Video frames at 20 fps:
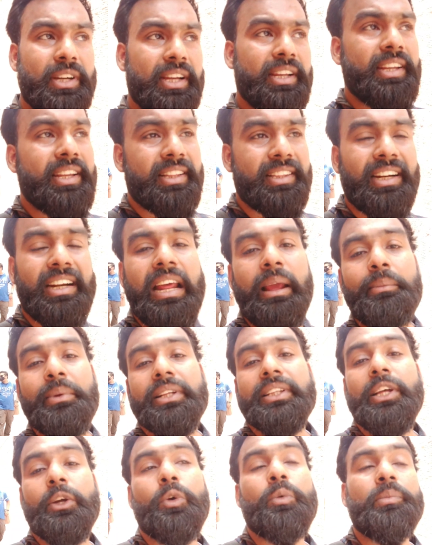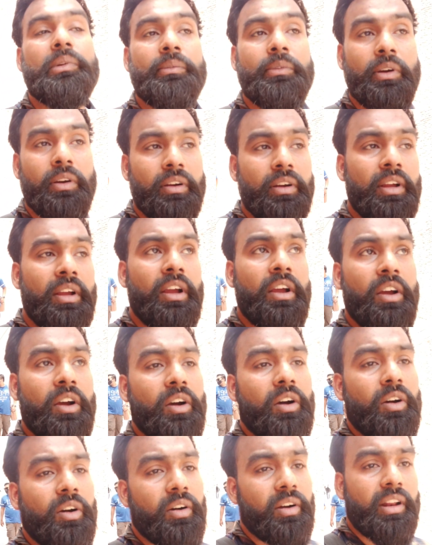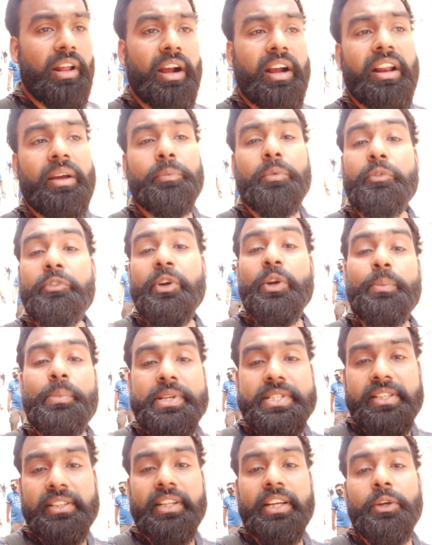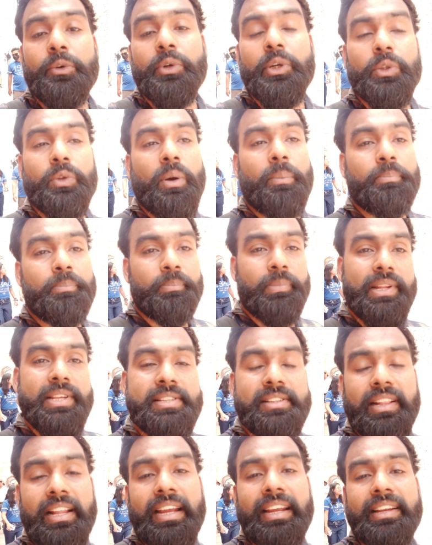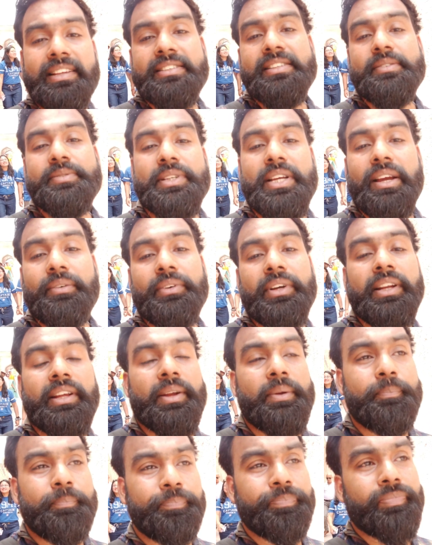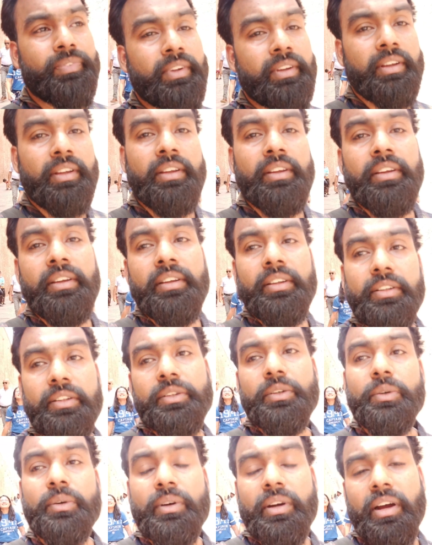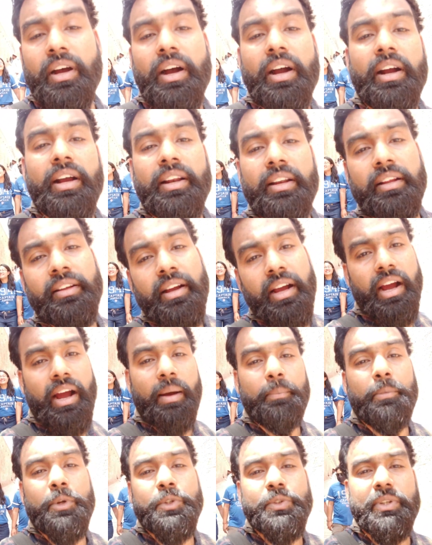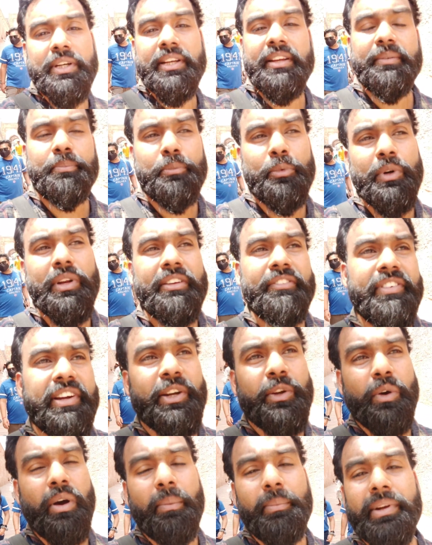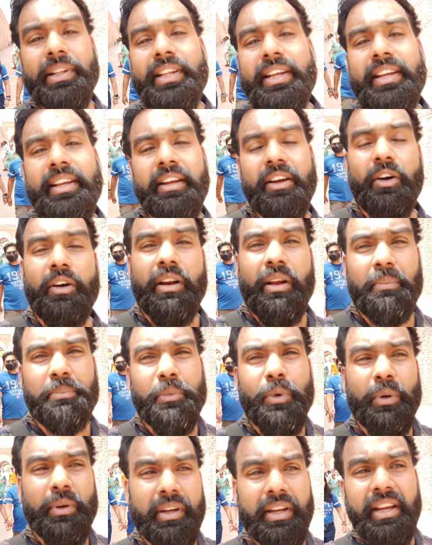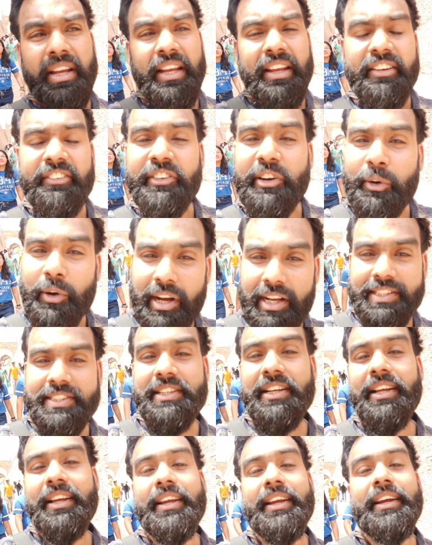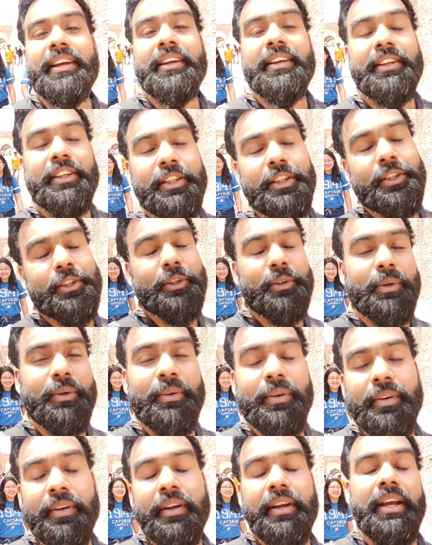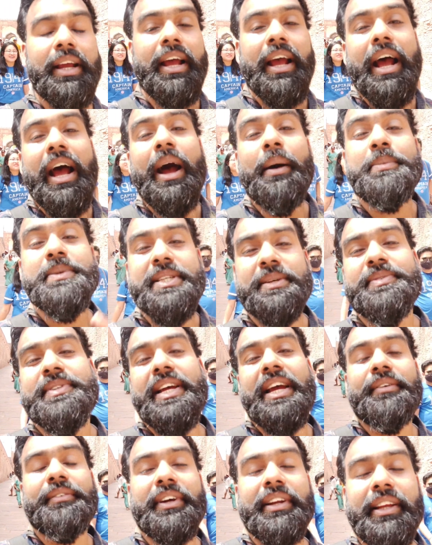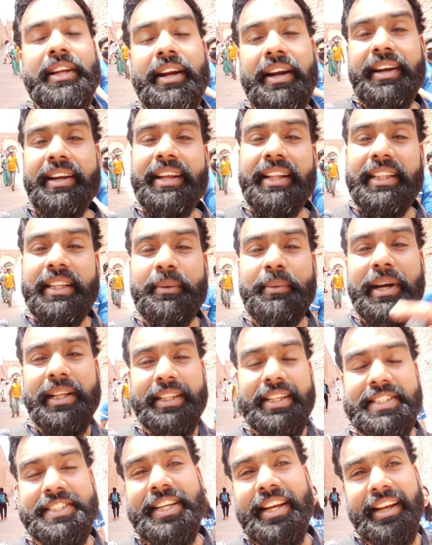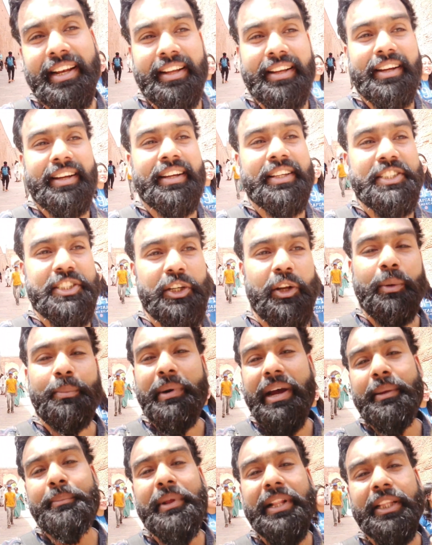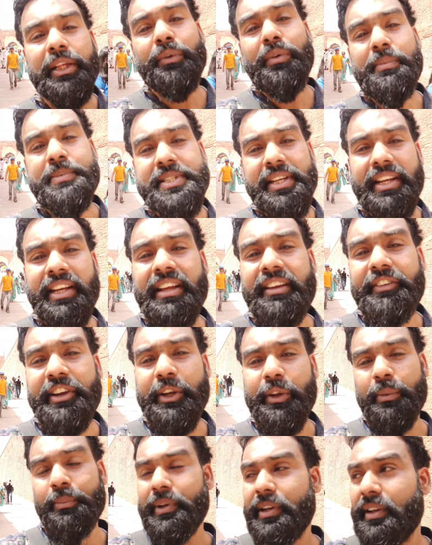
जो है कितना टाइम लगता है घूमने में और अगर आपको वीडियो पसंद आई होगी तो आप प्लीज़ लाइक एंड सब्सक्राइब करें तो अगर आपको जो है ये पूरी वीडियो आपने देखी और आपको वीडियो अच्छी लगी है तो आप सब्सक्राइब करें घंटा दबा दें चैनल का चलो बाय मिलता हूँ आपसे एक नई वीडियो